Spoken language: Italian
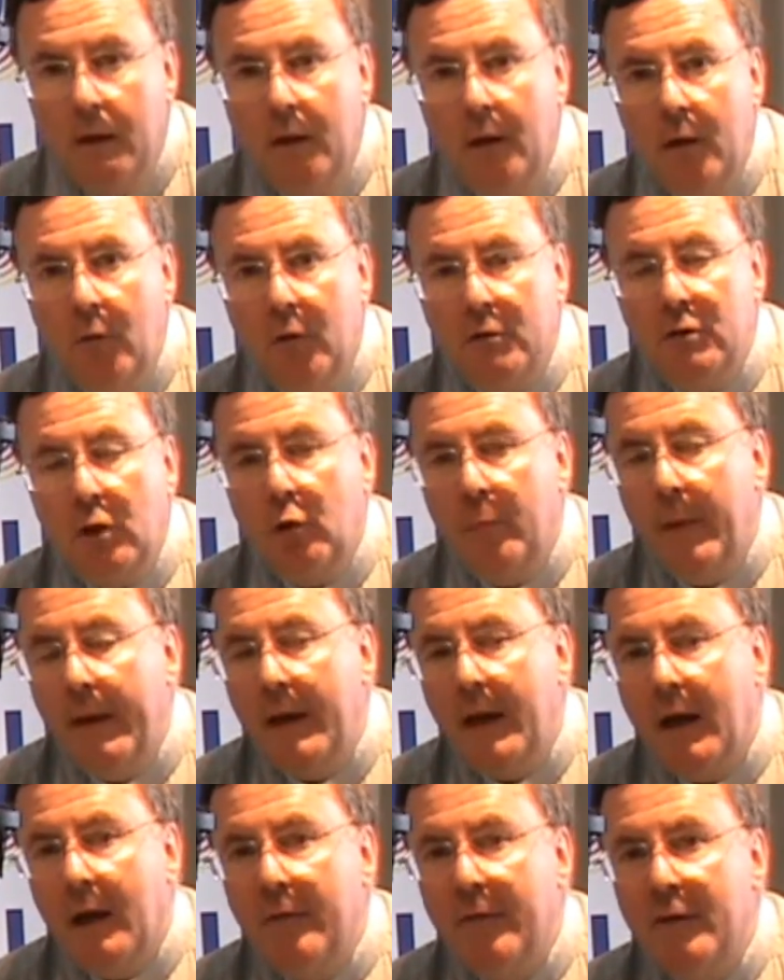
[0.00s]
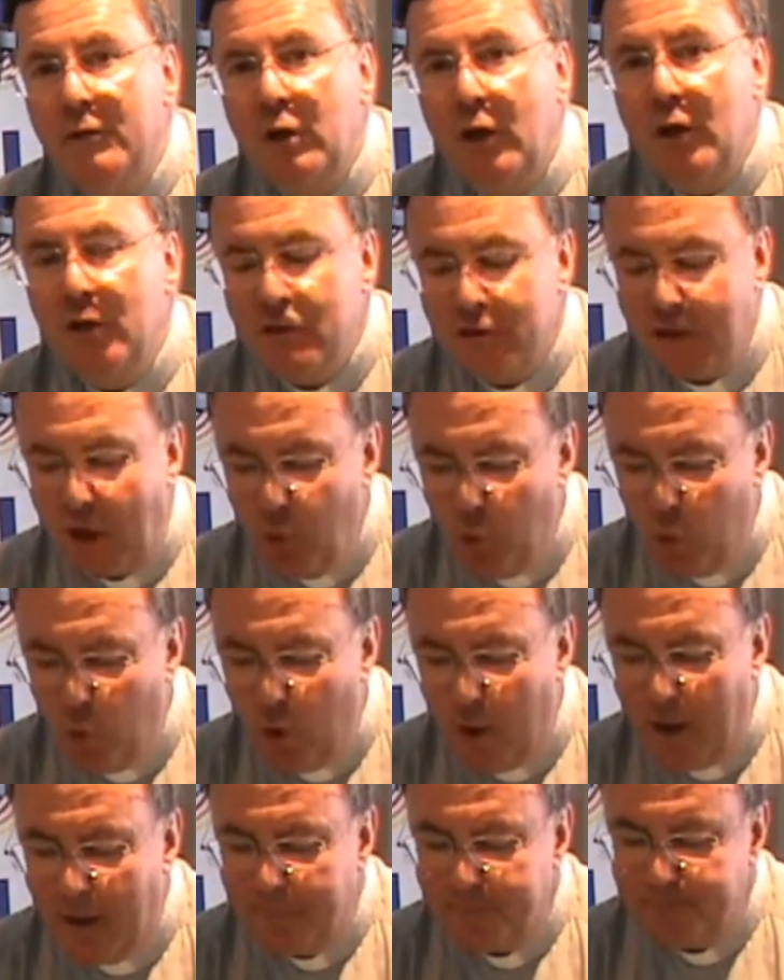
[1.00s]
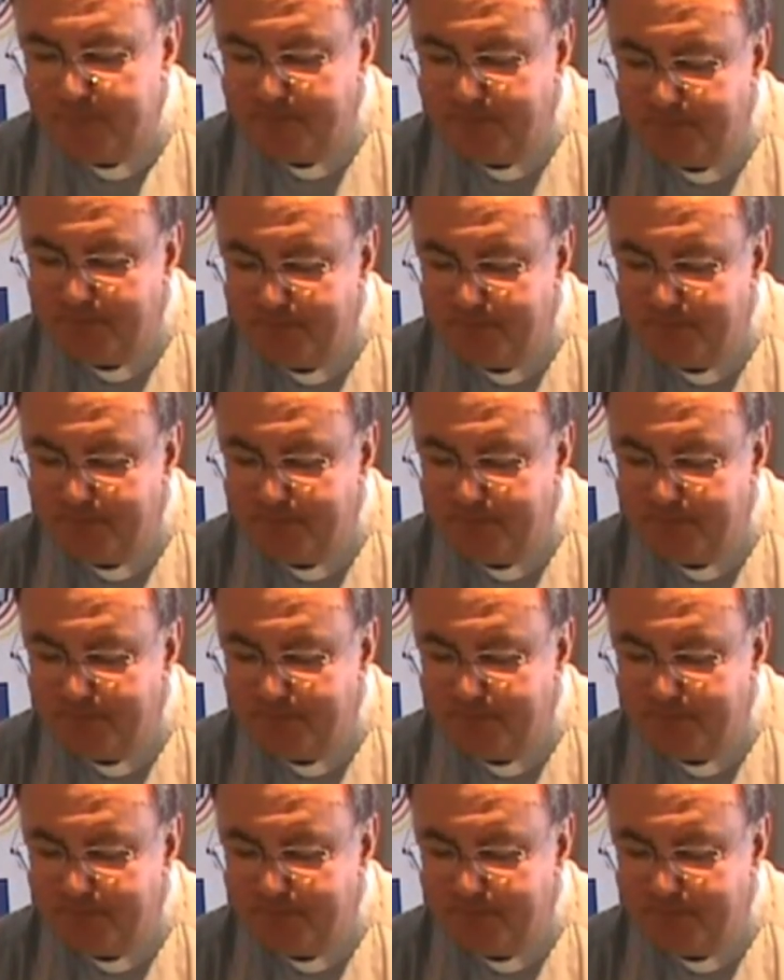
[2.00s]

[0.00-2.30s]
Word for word: In questa domenica l'Evangelista Luca,